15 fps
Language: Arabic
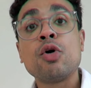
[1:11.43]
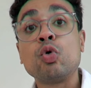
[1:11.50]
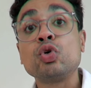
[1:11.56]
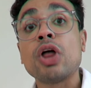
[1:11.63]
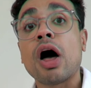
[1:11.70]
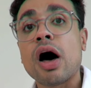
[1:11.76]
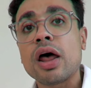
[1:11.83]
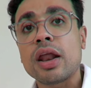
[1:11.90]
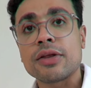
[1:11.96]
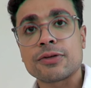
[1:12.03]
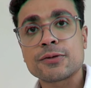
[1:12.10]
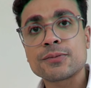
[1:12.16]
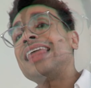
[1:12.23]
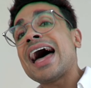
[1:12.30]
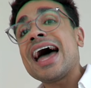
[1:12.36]
وده
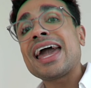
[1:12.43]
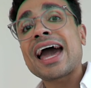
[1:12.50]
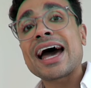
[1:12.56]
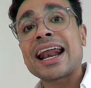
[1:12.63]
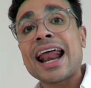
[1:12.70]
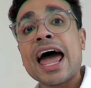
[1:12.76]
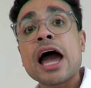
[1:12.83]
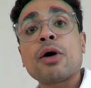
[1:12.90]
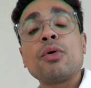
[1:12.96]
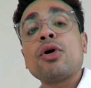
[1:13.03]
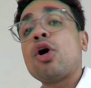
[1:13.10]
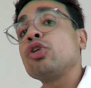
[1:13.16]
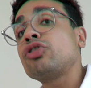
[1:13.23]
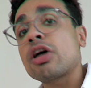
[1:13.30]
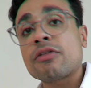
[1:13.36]
غلط ده هيغرقك
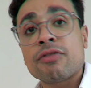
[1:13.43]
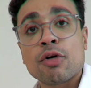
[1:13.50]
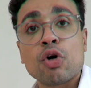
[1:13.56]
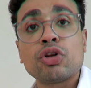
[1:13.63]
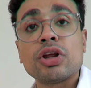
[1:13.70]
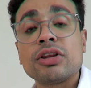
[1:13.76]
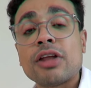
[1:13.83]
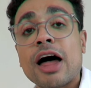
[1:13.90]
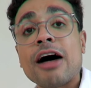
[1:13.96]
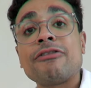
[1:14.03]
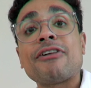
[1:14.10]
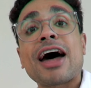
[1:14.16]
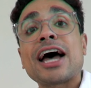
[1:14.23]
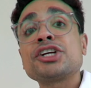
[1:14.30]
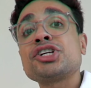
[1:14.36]
ويحطك في نقطه
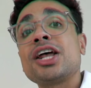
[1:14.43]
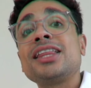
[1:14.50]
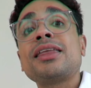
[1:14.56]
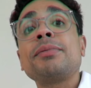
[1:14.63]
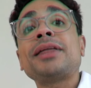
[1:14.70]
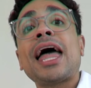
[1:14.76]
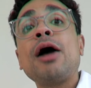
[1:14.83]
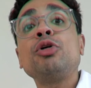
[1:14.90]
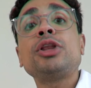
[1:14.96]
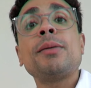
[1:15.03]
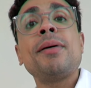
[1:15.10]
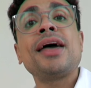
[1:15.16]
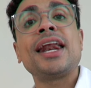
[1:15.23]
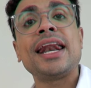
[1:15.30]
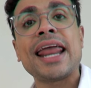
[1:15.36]
ضعف عشان انت بتحاول
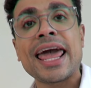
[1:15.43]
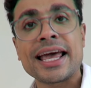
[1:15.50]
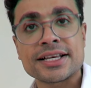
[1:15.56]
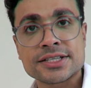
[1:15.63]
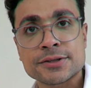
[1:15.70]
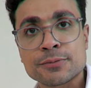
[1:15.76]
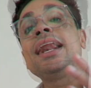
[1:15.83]
تبهر الناس